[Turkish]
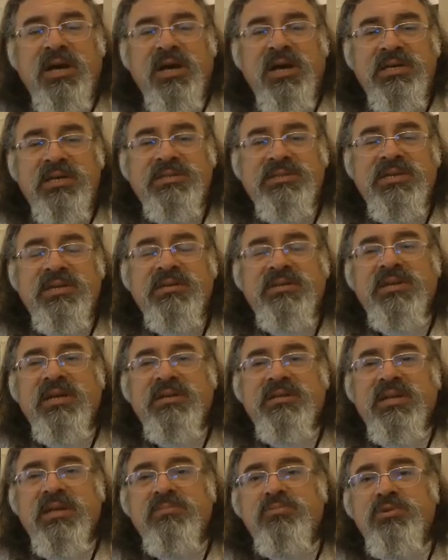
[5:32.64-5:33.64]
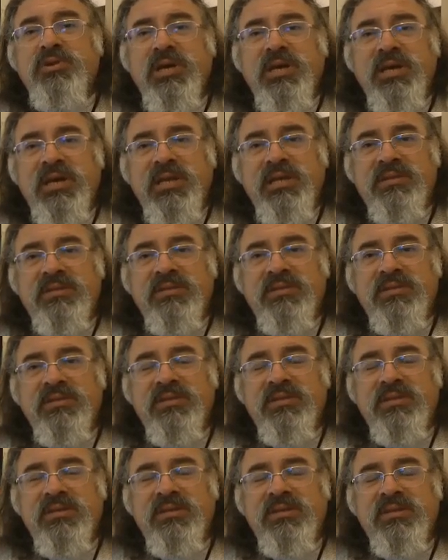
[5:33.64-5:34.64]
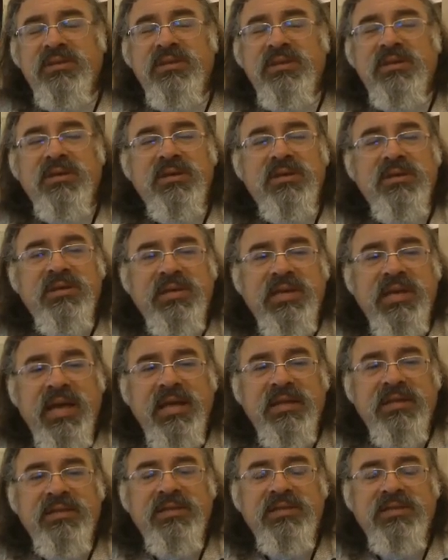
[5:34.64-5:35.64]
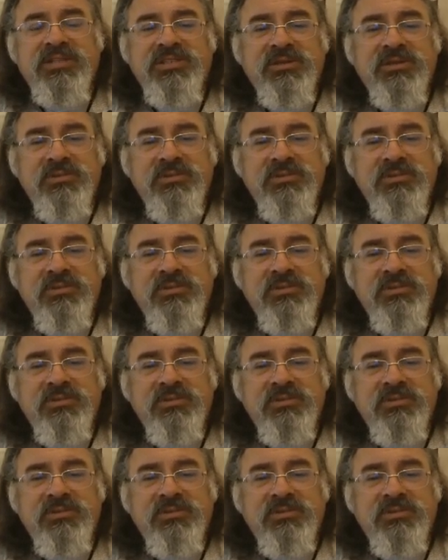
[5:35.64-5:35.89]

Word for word: Hasta Irak'tan buraya geldi. Geldi